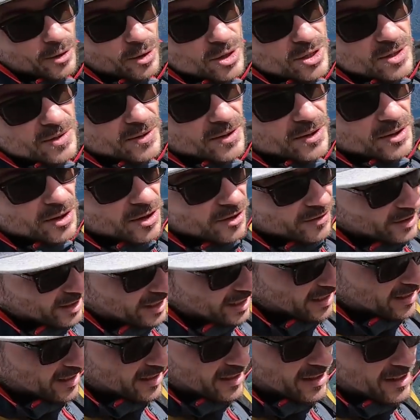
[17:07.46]
Ostwand runter.
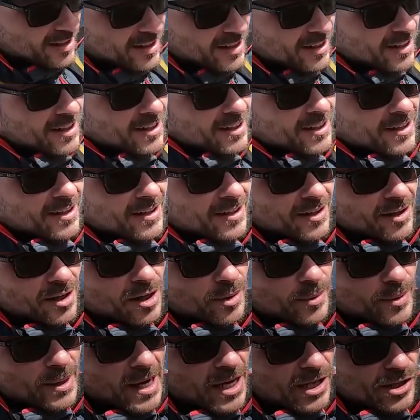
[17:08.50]

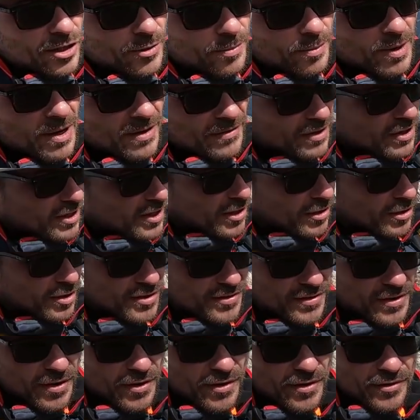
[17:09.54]
Habe ich auch schon ein paar
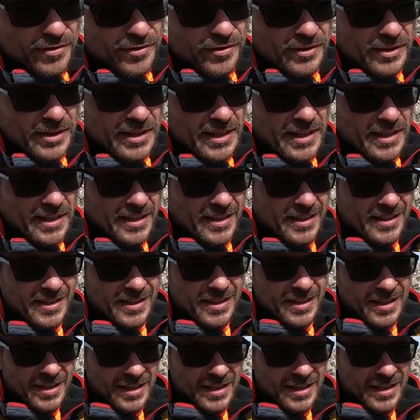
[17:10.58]
Videos veröffentlicht.